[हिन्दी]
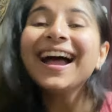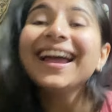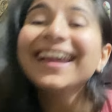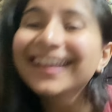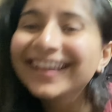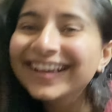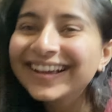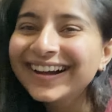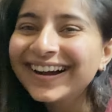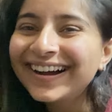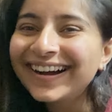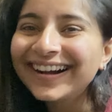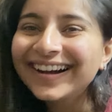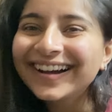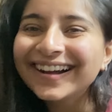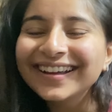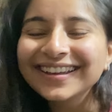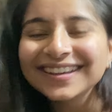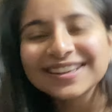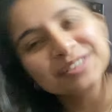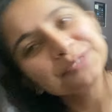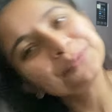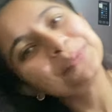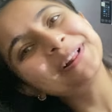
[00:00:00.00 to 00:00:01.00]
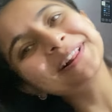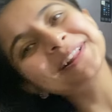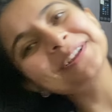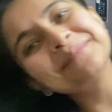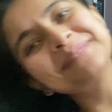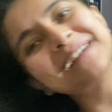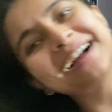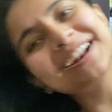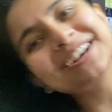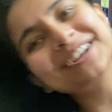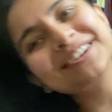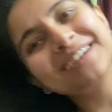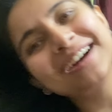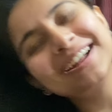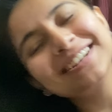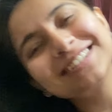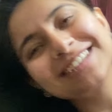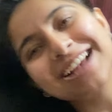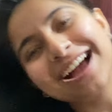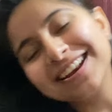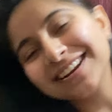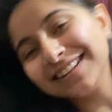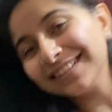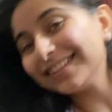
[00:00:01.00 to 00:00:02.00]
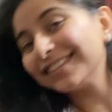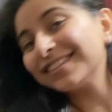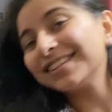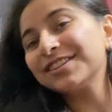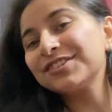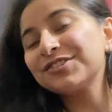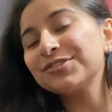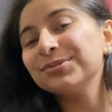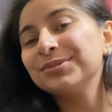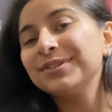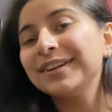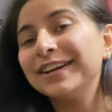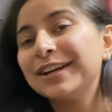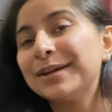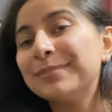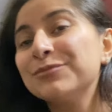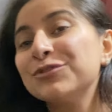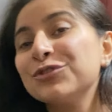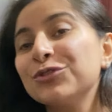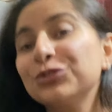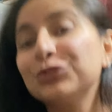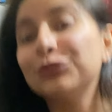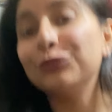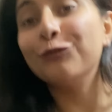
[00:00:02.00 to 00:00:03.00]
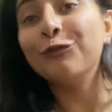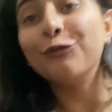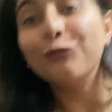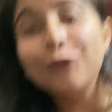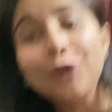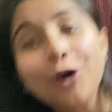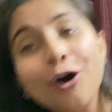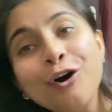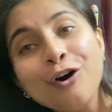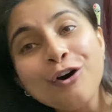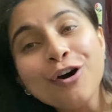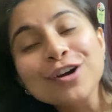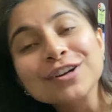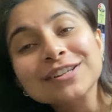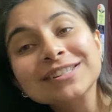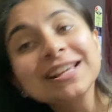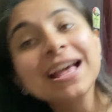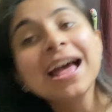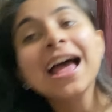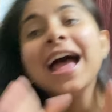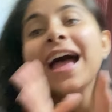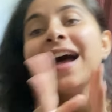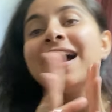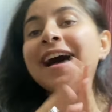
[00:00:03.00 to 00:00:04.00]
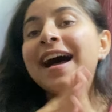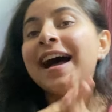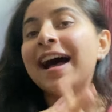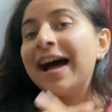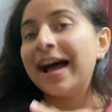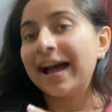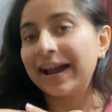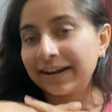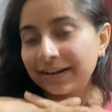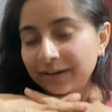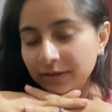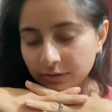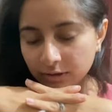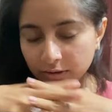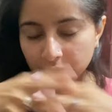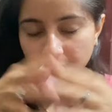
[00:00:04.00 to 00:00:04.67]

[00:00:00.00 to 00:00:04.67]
Hi guys, welcome back to our channel. This is Shruti and Amjot Vlogs and